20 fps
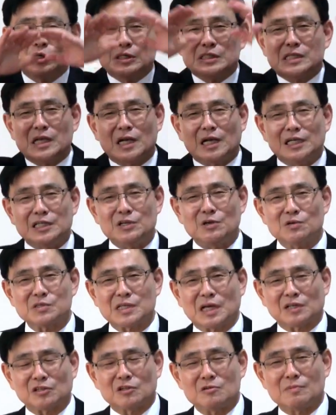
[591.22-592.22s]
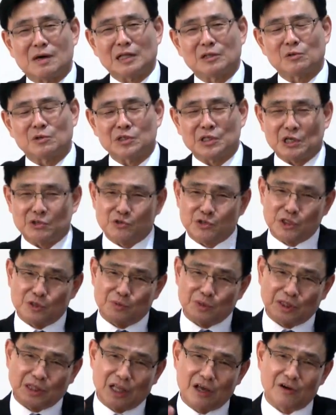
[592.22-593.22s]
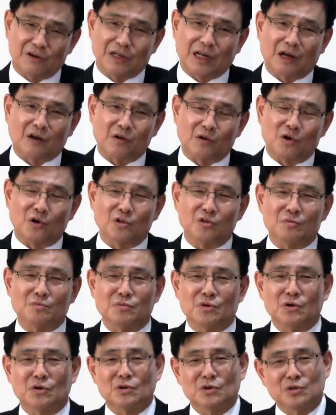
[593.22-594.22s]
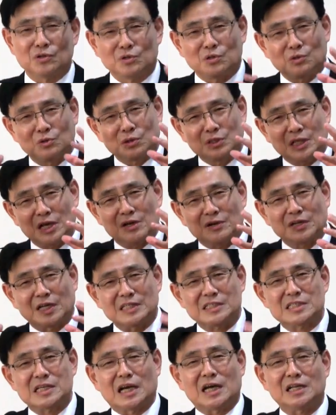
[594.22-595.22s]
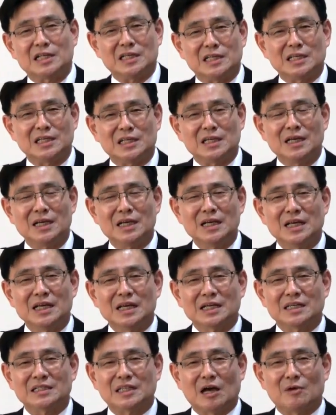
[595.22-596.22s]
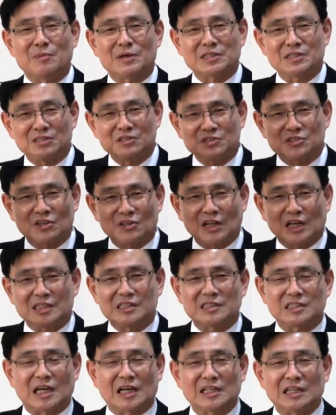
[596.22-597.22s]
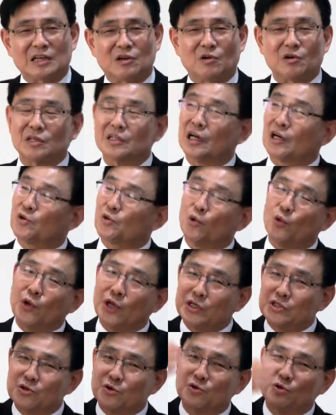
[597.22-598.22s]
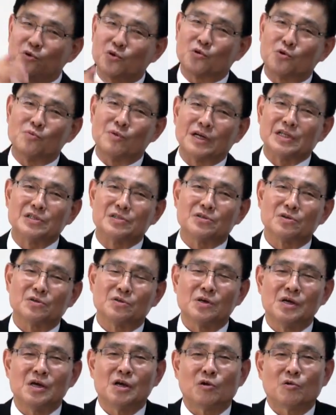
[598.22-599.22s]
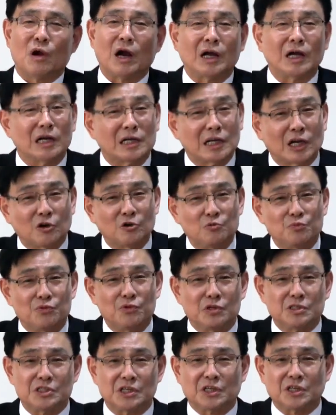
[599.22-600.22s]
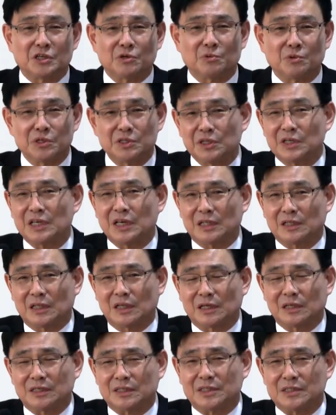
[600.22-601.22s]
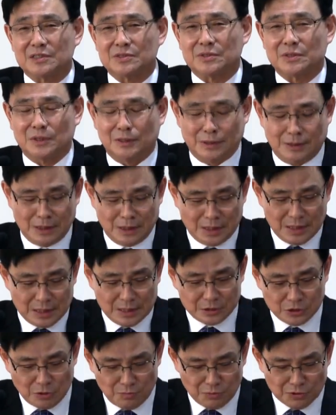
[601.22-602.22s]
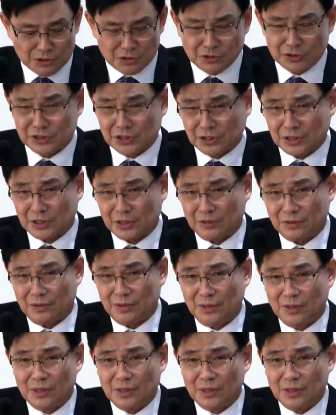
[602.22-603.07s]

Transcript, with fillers: 이상한 형상들 만들고 예수님이 태어난 곳, 뭐또 태어난 자리, 그 다음에 승천한 자리 거기다 교회 지어놓고 말이죠. 관광객을 불러 제끼고 이렇게 한다 그얘죠 전부 이런 식이에요.